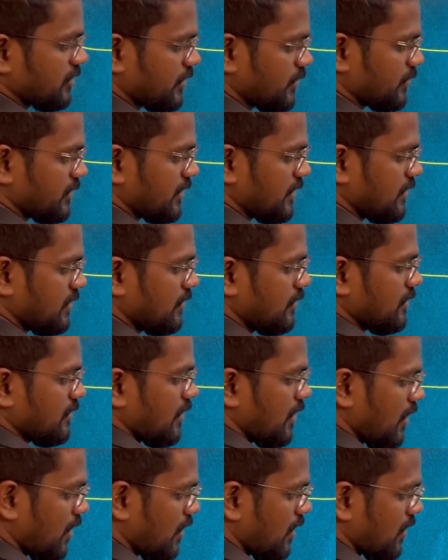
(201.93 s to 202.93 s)
என்னுடைய
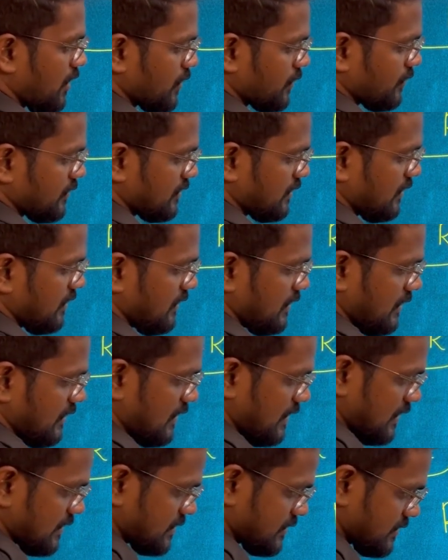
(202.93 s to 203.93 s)
ஆர் வந்து
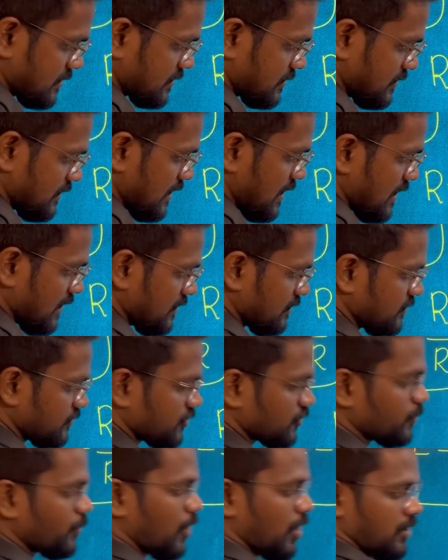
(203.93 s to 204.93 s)
லெஸ் தேன்
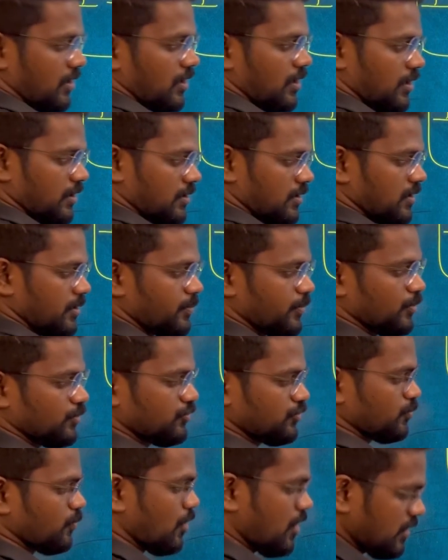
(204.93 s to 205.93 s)
ஸ்மால் ஆர் அப்போது
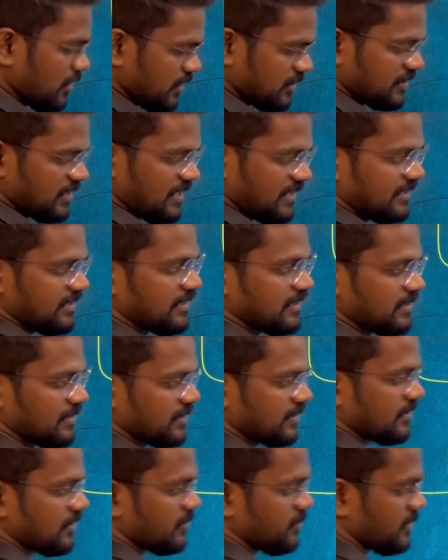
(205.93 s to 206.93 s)
ஸ்மால் ஆர் தான் ஹையராக
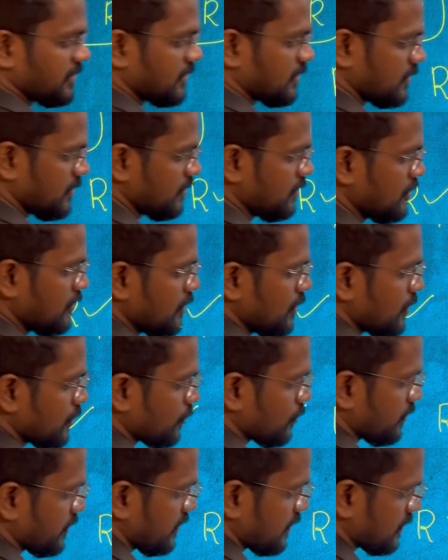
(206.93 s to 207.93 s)
இருக்குது அப்படின்னா
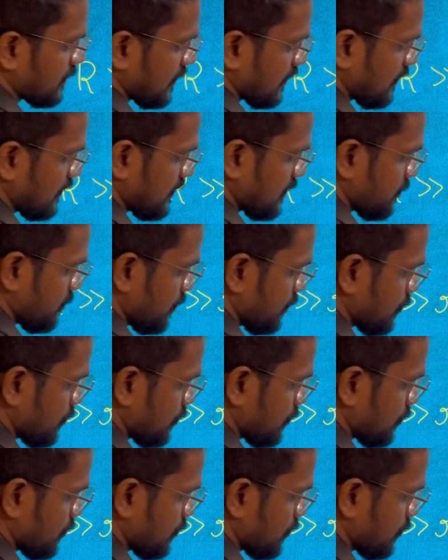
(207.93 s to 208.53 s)
உங்களுடைய கரண்ட் எப்படி